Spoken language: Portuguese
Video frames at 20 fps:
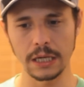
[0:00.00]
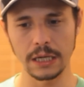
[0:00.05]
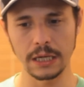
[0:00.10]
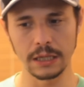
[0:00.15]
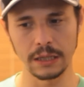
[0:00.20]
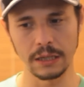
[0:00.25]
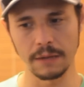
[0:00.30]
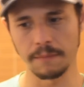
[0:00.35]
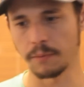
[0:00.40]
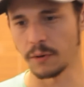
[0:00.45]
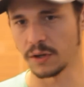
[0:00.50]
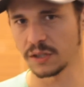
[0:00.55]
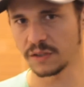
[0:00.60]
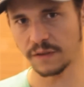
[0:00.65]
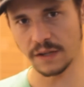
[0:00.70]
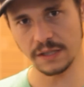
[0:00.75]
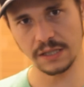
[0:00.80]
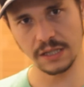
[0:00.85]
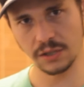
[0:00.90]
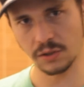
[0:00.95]
e, e depois
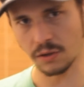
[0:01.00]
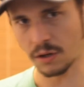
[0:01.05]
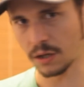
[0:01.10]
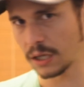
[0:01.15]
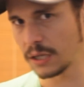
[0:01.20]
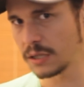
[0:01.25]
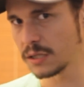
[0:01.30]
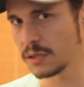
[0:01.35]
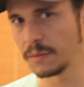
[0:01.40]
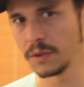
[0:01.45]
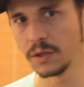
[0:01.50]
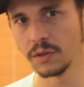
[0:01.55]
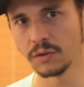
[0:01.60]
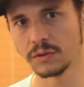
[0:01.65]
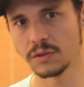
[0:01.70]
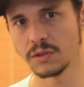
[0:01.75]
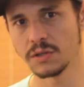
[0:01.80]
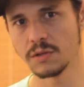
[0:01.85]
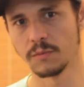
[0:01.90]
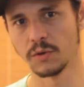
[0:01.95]
fazer só 15
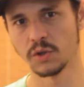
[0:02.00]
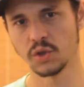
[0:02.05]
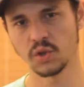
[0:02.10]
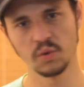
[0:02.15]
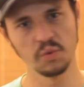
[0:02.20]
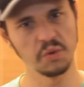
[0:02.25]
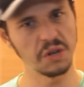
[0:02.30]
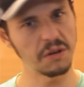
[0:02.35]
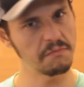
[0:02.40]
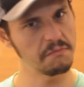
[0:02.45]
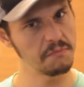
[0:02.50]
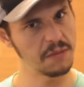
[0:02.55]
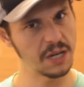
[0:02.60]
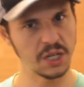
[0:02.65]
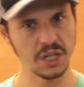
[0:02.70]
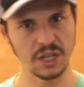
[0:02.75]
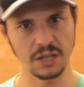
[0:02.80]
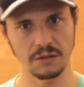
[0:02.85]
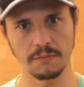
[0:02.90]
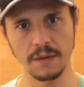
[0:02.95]
minutos de mostura,
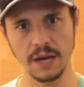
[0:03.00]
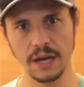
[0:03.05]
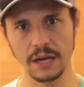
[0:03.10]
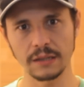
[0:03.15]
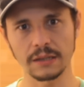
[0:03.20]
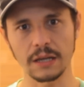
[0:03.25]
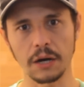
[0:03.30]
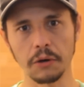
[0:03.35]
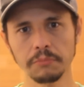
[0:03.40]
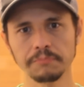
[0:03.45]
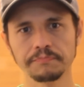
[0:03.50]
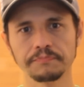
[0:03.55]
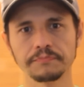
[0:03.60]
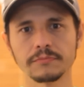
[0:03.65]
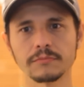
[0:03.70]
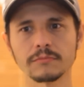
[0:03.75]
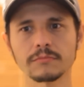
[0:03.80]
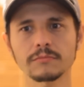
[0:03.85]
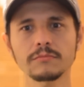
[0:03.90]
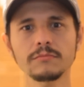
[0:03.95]
mexendo bem e tal
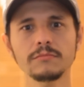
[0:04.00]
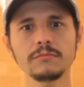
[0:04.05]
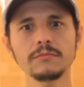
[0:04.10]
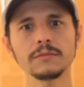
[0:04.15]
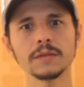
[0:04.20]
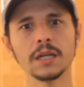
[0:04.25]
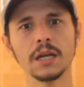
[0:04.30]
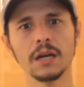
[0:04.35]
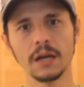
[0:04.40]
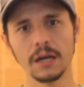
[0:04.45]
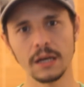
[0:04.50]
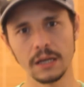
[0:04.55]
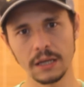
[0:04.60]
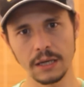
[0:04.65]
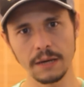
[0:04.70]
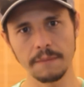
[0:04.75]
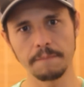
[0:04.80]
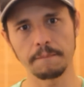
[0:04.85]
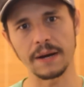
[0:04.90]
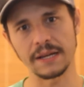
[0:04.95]

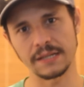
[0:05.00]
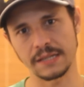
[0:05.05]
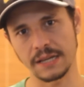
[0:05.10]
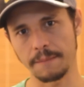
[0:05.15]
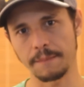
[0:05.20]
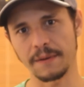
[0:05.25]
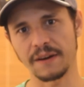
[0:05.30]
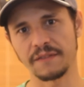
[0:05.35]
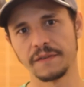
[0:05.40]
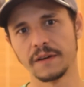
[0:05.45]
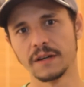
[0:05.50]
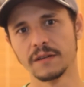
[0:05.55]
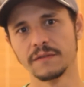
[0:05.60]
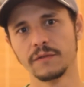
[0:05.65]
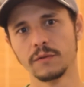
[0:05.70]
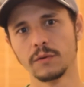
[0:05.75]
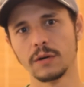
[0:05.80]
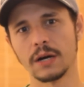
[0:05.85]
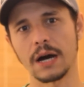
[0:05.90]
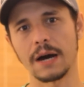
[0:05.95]
e passar para
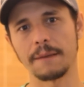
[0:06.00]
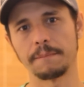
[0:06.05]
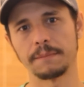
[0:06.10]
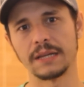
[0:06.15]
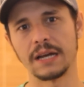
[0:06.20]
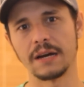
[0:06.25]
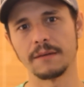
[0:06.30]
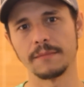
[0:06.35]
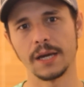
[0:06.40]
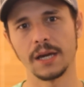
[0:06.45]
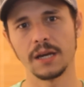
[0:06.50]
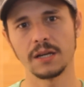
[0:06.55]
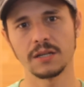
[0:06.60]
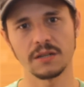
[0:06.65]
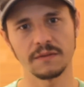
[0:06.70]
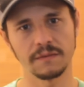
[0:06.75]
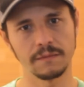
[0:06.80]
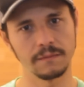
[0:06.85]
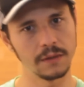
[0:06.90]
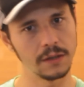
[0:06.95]
fervura
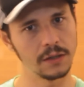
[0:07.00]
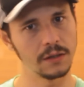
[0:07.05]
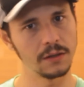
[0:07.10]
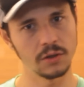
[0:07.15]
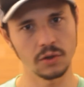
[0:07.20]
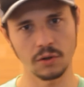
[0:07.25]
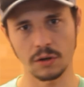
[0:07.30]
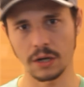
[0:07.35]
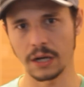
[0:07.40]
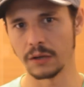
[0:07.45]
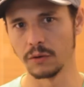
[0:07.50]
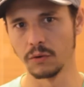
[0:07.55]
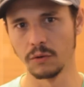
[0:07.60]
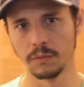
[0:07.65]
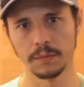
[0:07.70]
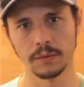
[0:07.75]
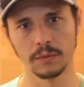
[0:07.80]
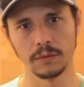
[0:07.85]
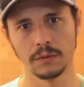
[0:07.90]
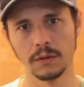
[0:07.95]
rapidamente e jogar
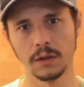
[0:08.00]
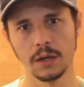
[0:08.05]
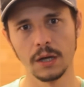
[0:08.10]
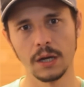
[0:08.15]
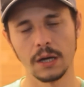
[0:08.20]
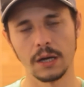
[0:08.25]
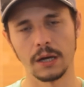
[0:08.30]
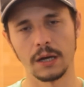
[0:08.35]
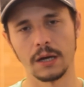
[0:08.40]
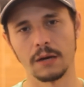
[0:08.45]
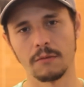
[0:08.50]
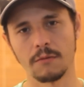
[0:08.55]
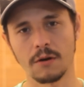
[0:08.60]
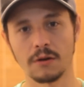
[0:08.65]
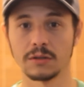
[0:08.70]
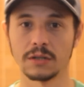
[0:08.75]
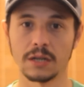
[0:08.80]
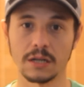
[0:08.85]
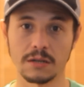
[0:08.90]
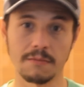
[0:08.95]
lúpulo é, uma
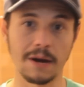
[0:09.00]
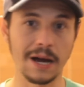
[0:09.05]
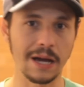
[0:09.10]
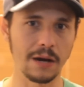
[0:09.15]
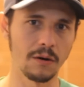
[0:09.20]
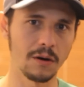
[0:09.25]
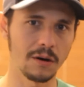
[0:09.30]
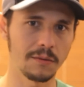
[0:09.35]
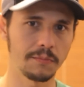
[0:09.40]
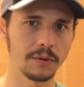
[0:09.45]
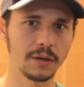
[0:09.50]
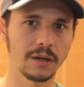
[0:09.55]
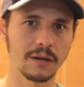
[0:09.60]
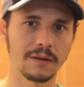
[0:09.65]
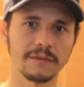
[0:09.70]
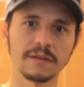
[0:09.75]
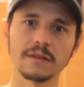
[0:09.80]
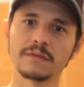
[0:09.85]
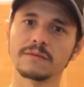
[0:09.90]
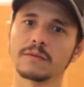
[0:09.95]
quantidade maior, porque é
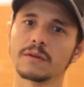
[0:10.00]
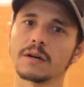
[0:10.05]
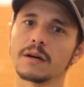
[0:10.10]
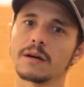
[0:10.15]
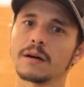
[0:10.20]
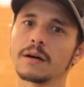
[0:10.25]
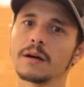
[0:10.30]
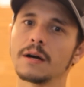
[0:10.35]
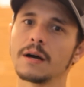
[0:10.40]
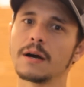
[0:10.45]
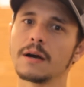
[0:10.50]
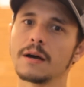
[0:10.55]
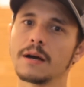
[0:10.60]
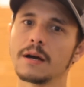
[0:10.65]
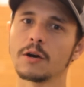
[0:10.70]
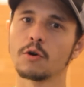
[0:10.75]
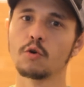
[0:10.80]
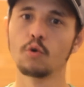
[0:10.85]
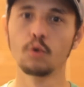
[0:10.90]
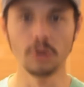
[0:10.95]
uma fervura
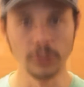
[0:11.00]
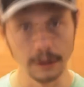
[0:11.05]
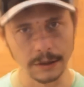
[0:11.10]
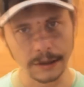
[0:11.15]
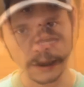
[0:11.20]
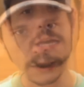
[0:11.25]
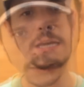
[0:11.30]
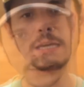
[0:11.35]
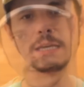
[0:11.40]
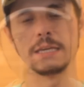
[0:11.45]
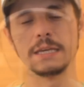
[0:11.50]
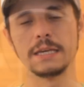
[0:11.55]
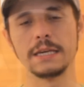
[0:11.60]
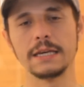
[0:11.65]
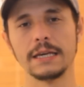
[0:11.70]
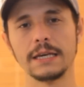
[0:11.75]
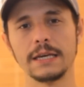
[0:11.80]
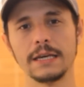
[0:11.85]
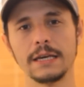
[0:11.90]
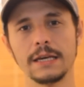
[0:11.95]
curta. Tá?
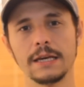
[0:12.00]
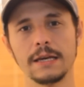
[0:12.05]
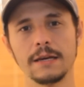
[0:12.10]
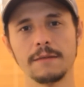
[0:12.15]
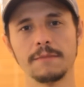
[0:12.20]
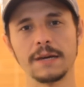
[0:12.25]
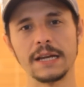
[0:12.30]
E